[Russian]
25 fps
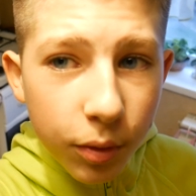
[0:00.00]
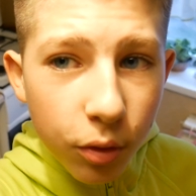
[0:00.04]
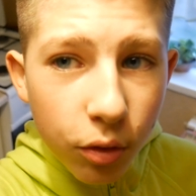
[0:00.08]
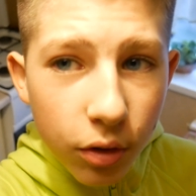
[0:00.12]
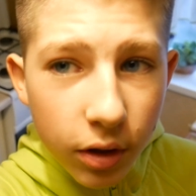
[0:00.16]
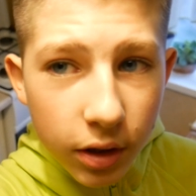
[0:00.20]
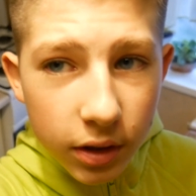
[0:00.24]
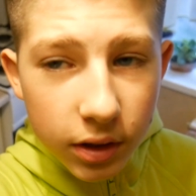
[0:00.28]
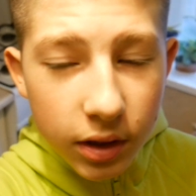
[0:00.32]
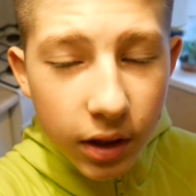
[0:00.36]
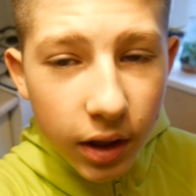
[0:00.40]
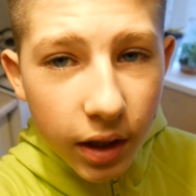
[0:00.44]

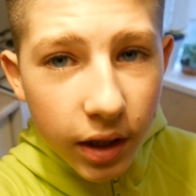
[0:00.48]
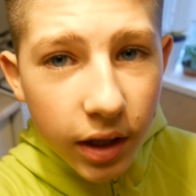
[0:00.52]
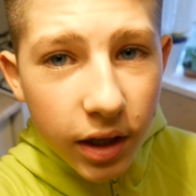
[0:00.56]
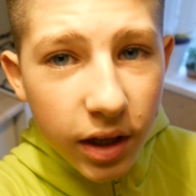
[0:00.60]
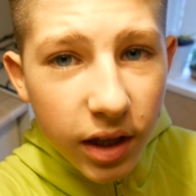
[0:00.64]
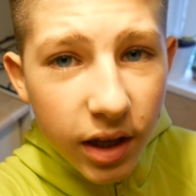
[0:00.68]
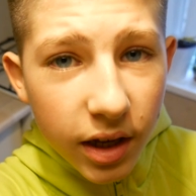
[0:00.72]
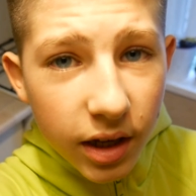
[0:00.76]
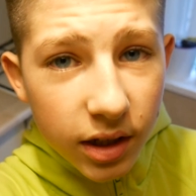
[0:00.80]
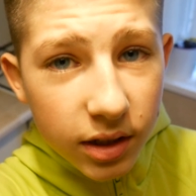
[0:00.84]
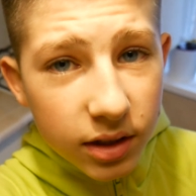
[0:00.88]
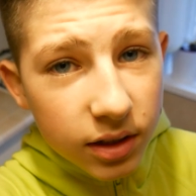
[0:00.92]
коротко
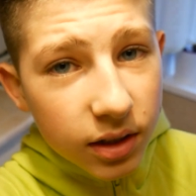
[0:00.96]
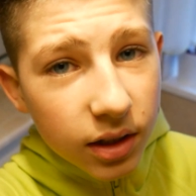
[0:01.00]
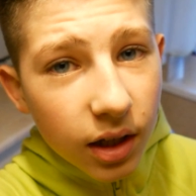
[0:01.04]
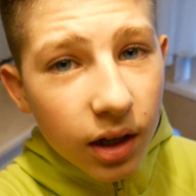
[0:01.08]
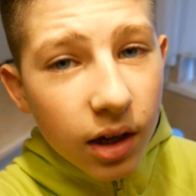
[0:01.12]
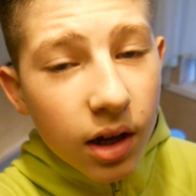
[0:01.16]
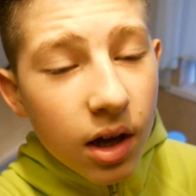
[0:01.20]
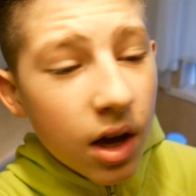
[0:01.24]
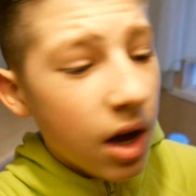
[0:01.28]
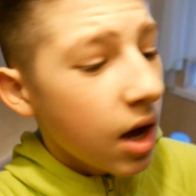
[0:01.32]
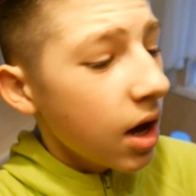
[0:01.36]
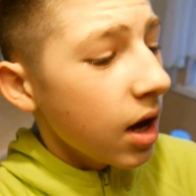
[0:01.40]
и
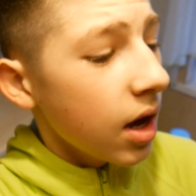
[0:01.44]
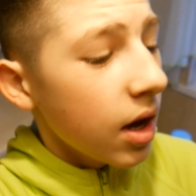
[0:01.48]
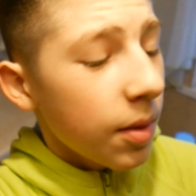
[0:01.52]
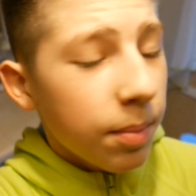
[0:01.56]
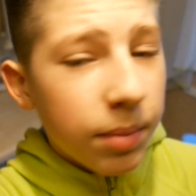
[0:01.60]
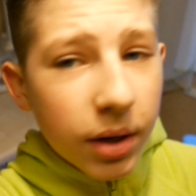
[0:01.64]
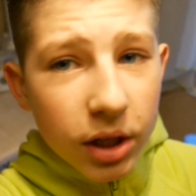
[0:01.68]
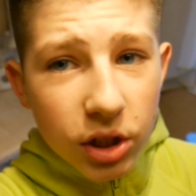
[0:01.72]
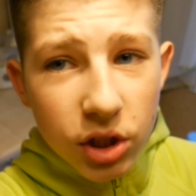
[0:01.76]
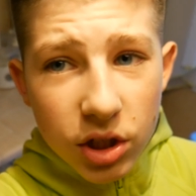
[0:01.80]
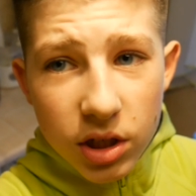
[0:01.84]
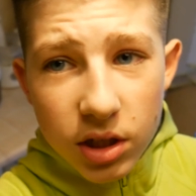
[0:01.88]
ясно
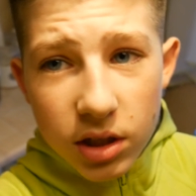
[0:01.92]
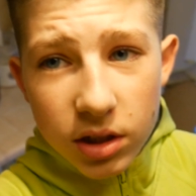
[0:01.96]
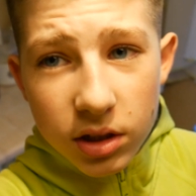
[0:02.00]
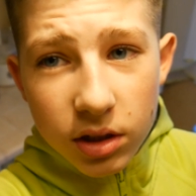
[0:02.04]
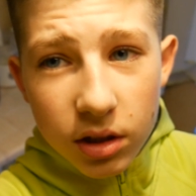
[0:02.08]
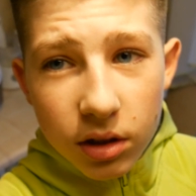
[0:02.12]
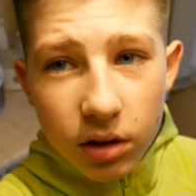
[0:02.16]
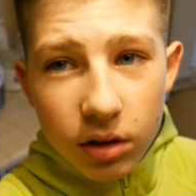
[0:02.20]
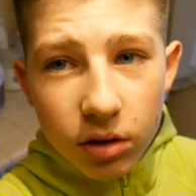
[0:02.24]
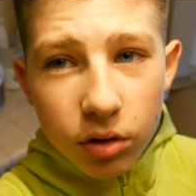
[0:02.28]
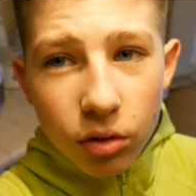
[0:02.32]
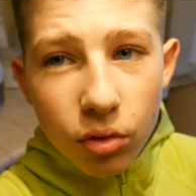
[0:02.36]

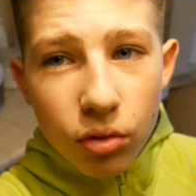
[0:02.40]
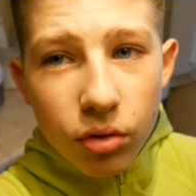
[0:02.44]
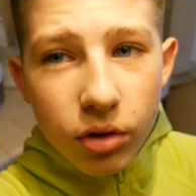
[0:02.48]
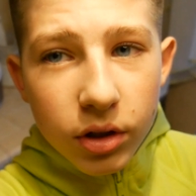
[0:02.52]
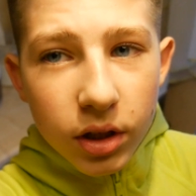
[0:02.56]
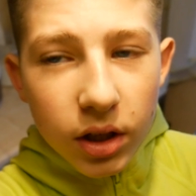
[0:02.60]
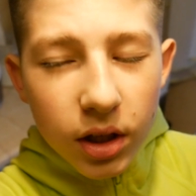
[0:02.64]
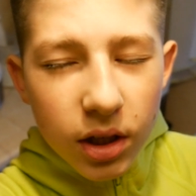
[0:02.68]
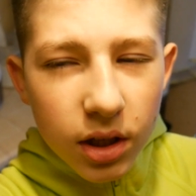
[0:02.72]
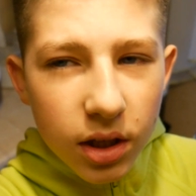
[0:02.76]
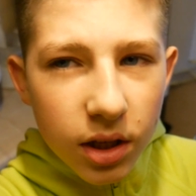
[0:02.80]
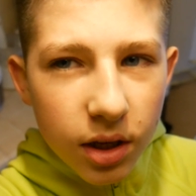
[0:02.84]
почистить лук
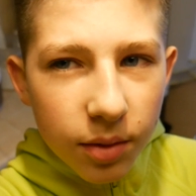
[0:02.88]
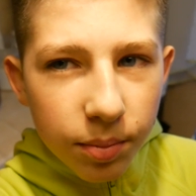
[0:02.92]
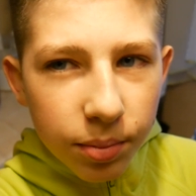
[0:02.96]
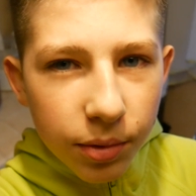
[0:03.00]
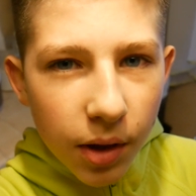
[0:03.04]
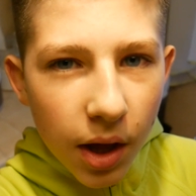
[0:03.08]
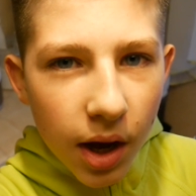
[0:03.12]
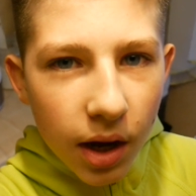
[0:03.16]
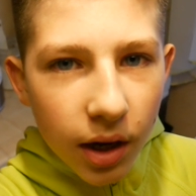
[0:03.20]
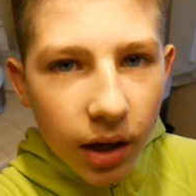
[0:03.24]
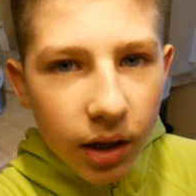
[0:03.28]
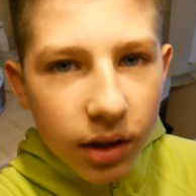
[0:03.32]
и не
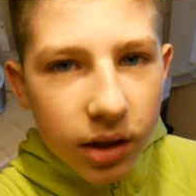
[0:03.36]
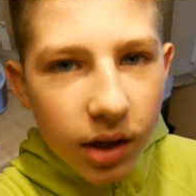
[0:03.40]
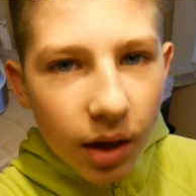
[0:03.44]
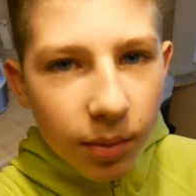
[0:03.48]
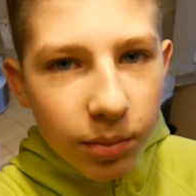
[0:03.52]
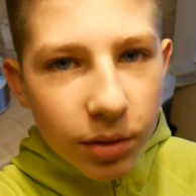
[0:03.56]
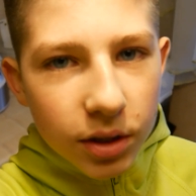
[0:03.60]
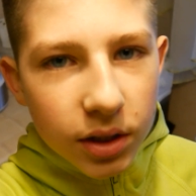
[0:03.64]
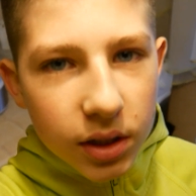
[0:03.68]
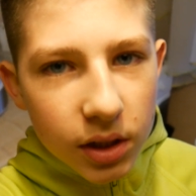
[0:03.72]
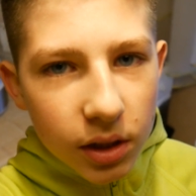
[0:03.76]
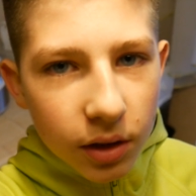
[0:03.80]
плакать.
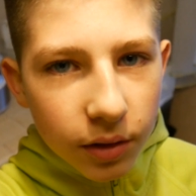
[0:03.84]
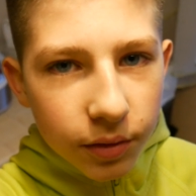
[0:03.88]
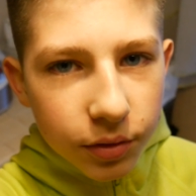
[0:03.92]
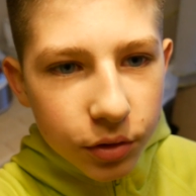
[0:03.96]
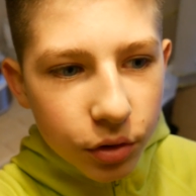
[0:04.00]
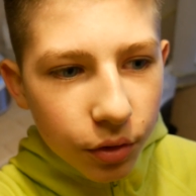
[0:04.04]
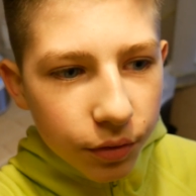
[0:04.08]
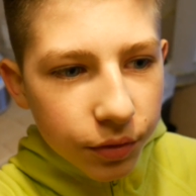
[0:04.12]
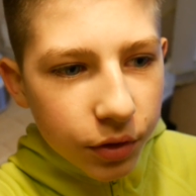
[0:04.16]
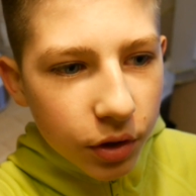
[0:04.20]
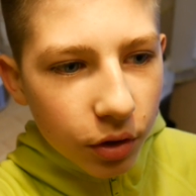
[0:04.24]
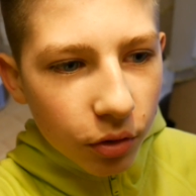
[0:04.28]
Объяснил
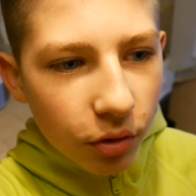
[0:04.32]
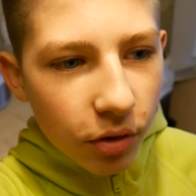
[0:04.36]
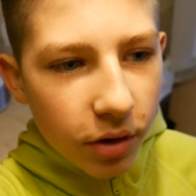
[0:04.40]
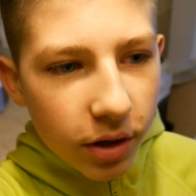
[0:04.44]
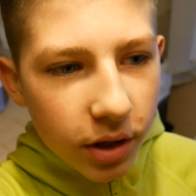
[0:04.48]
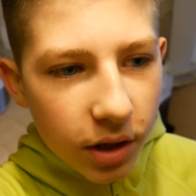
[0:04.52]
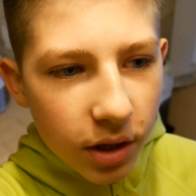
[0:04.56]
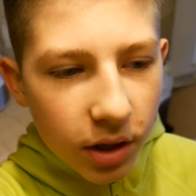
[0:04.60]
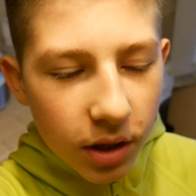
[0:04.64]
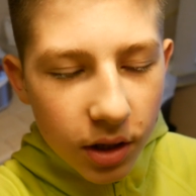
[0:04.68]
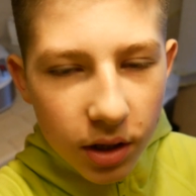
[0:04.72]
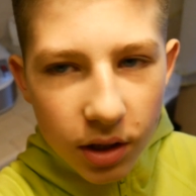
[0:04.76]
все в
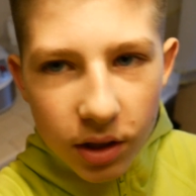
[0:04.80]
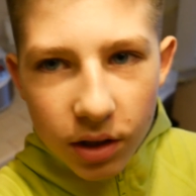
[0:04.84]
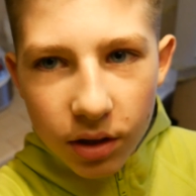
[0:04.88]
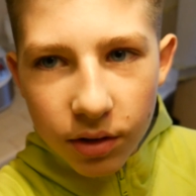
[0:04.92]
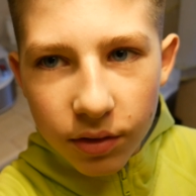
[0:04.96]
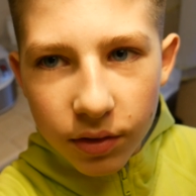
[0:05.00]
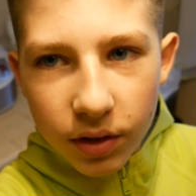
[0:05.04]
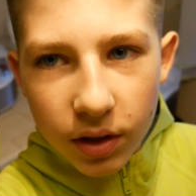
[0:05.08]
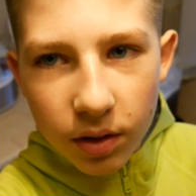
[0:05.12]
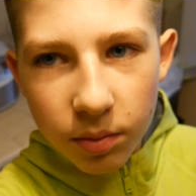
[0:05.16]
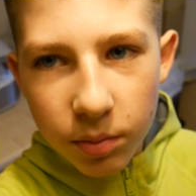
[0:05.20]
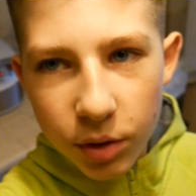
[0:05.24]
теории
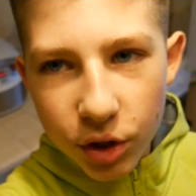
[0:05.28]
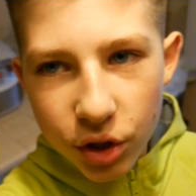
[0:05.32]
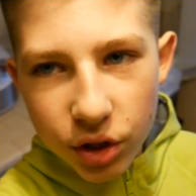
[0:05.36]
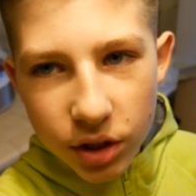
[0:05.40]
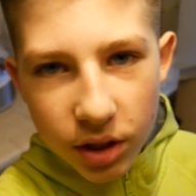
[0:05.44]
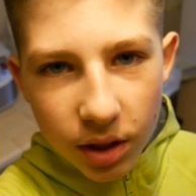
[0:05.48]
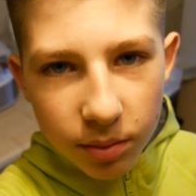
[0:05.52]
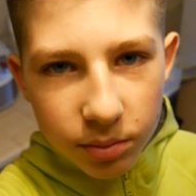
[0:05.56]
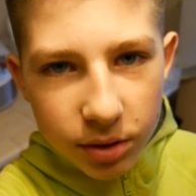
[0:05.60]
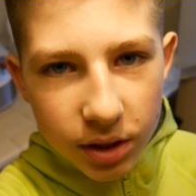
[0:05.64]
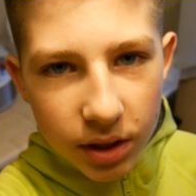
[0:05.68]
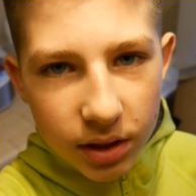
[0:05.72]
и в
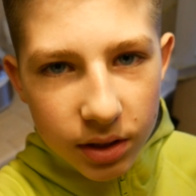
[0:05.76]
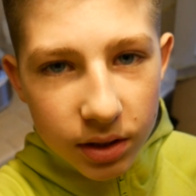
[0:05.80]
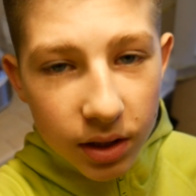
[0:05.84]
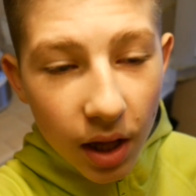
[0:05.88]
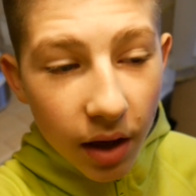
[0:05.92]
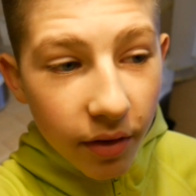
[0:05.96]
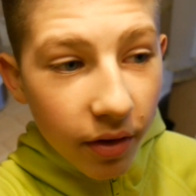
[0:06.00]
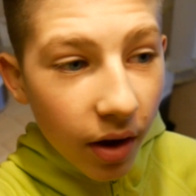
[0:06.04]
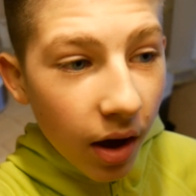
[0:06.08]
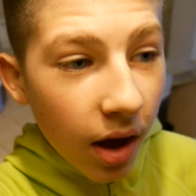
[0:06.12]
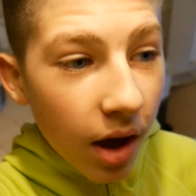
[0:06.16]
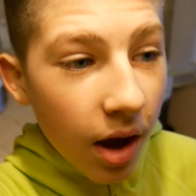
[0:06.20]
химическом
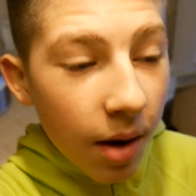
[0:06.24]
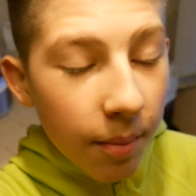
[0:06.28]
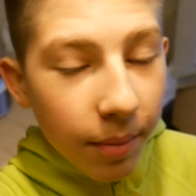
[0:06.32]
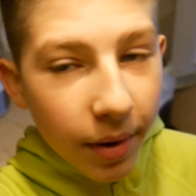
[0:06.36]
составе.